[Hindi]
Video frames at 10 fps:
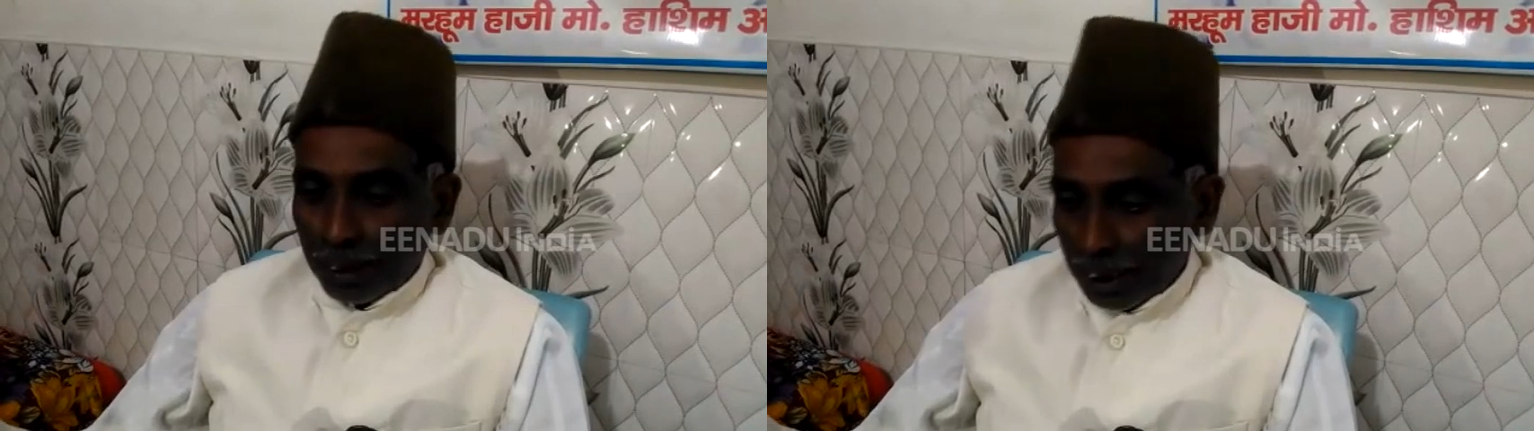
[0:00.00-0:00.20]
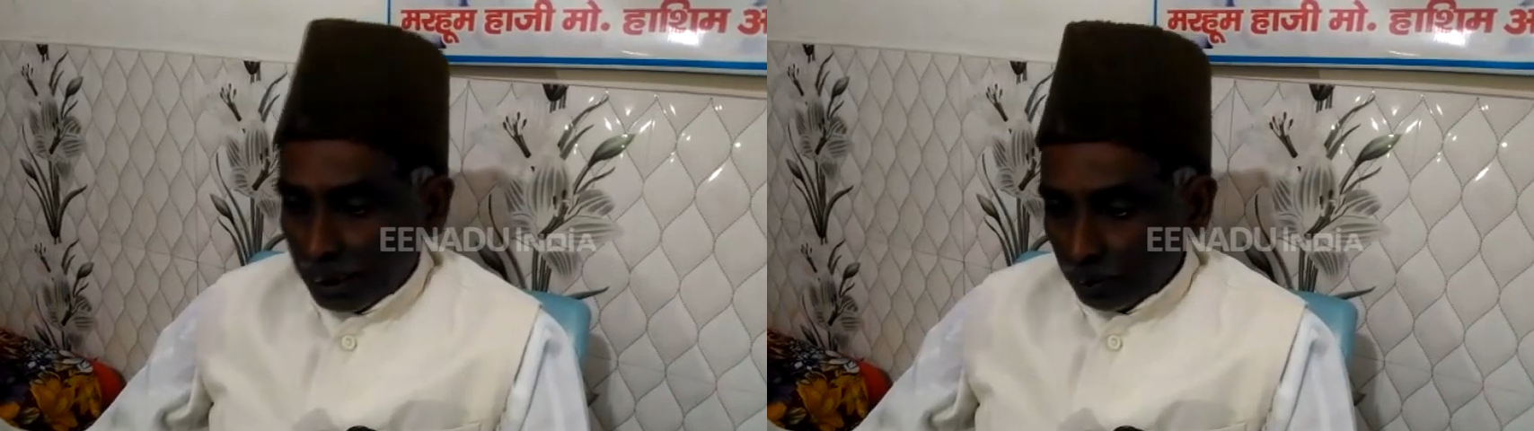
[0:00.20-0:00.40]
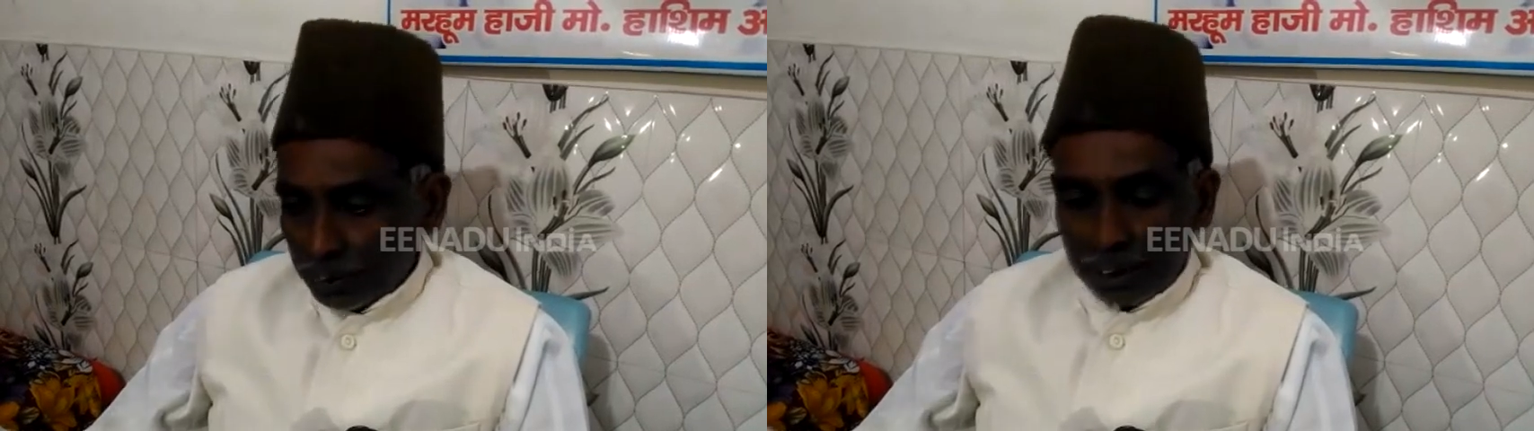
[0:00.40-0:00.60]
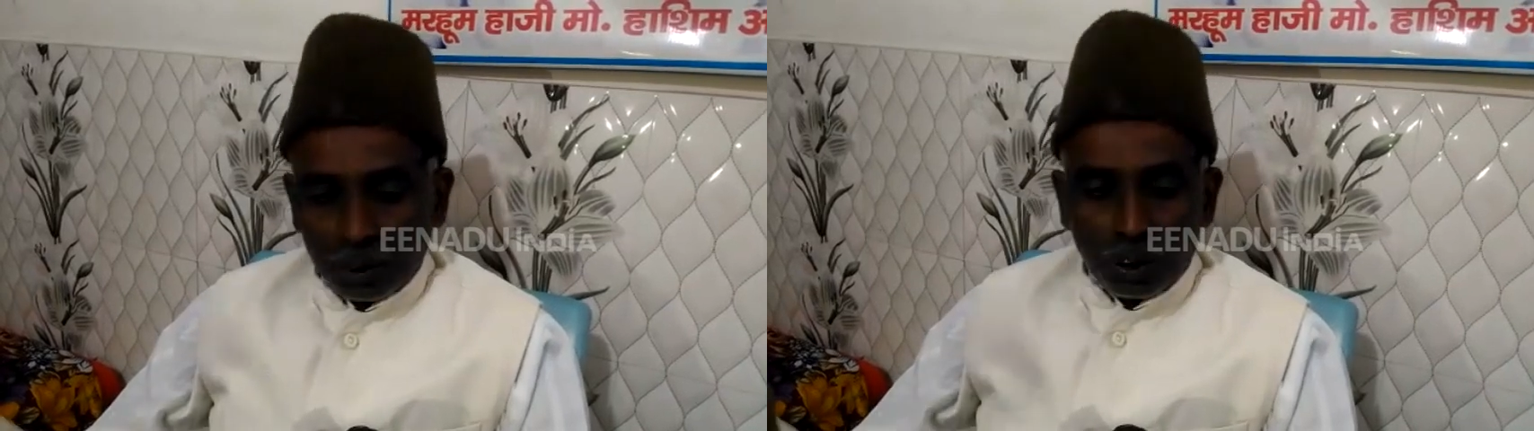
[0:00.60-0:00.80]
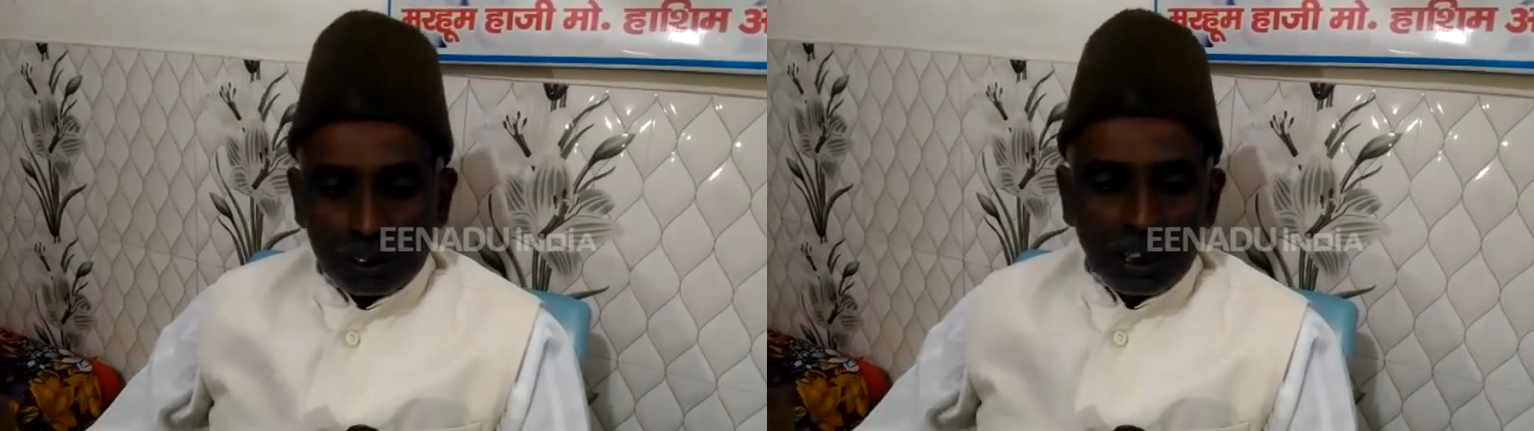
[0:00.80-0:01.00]
पहले अयोध्या
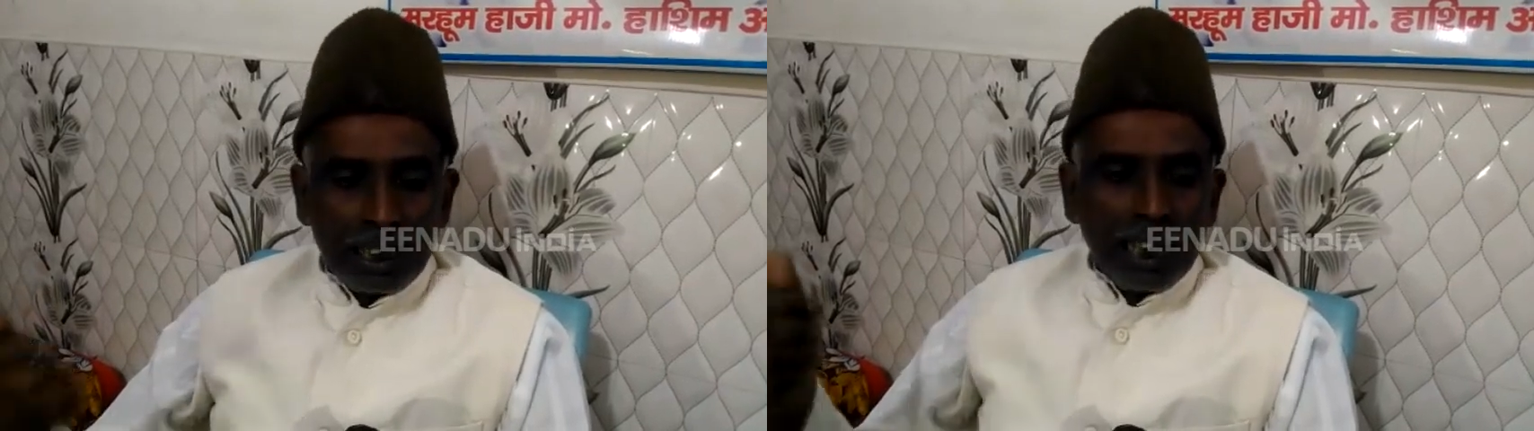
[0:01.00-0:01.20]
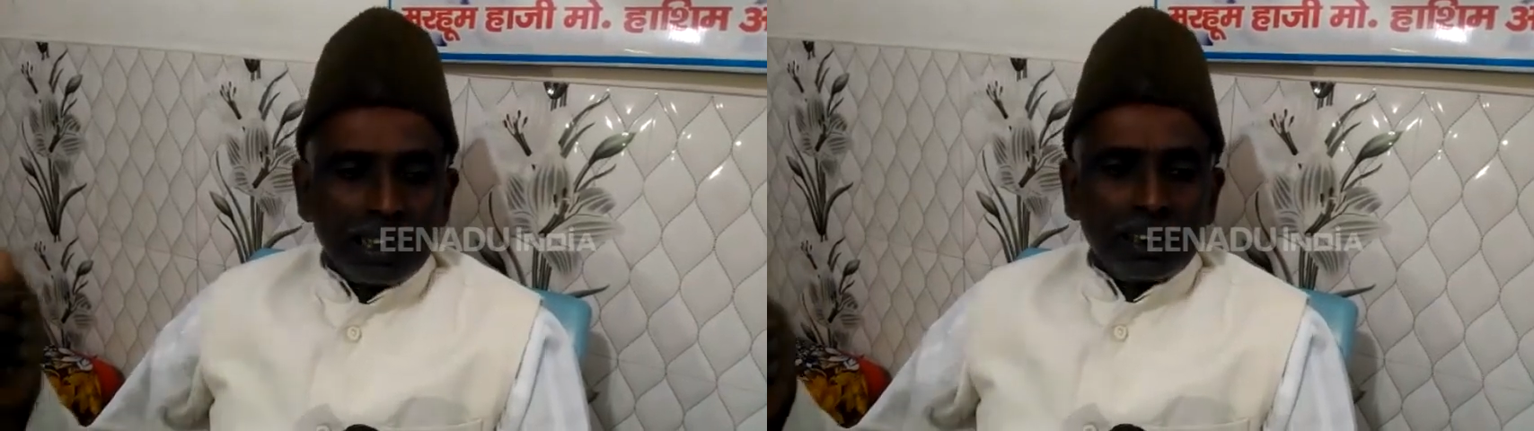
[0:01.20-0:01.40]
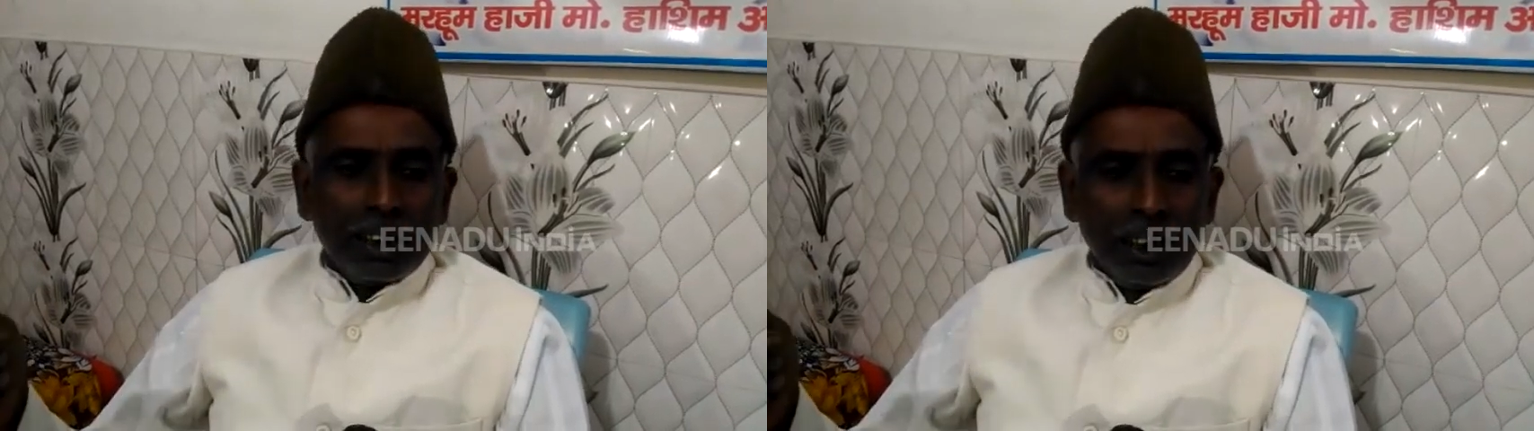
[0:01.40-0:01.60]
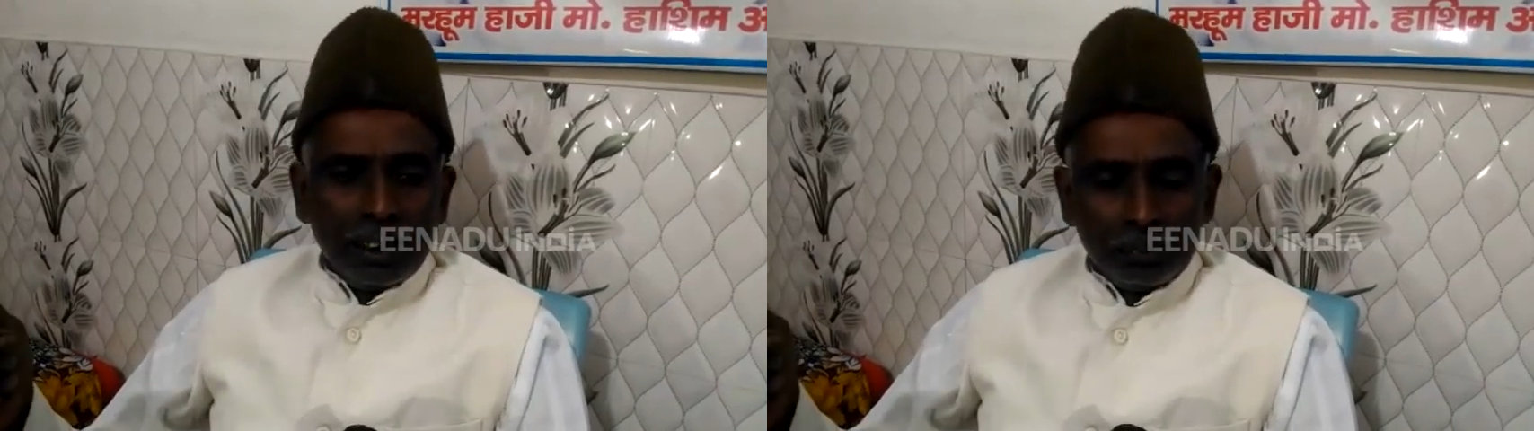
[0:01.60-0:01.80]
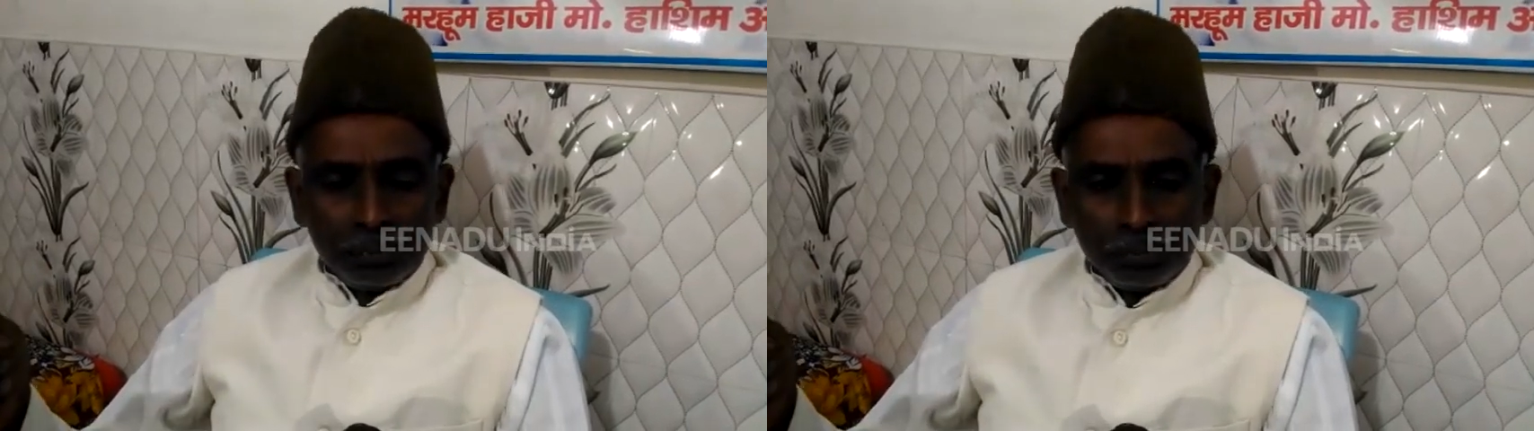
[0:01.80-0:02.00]
छोड़ के चले जाएंगे जो
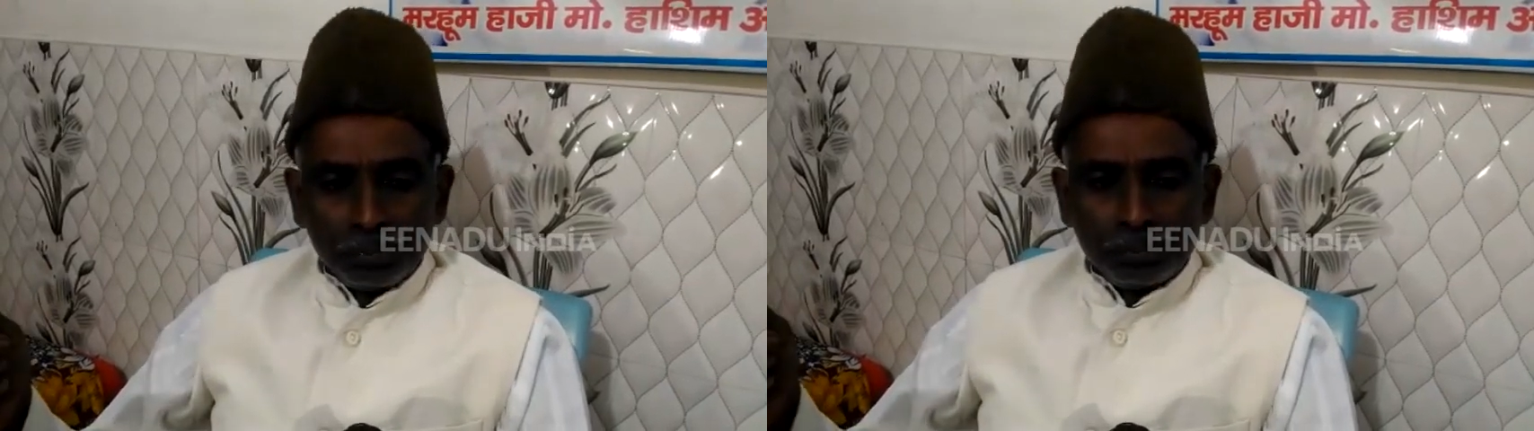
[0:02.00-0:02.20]
है